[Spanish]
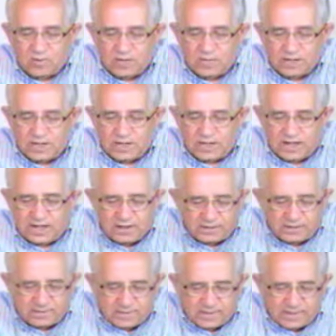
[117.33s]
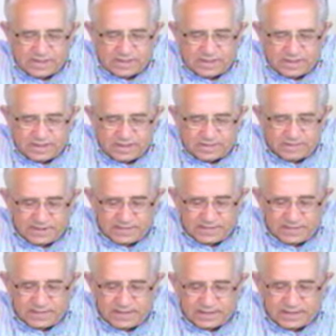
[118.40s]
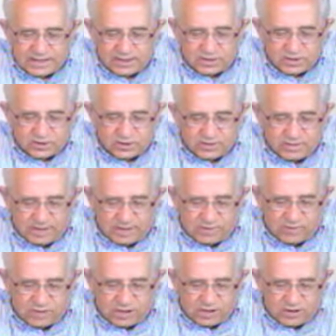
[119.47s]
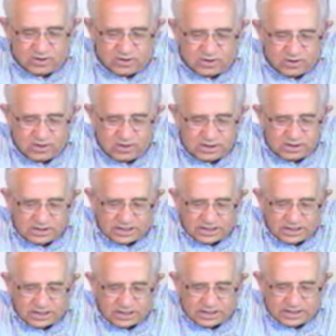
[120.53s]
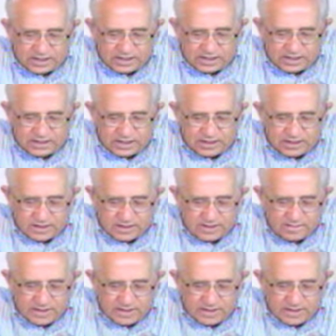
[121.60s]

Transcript: como mexicano, para levantar el registro civil de un niño, tenga que crecer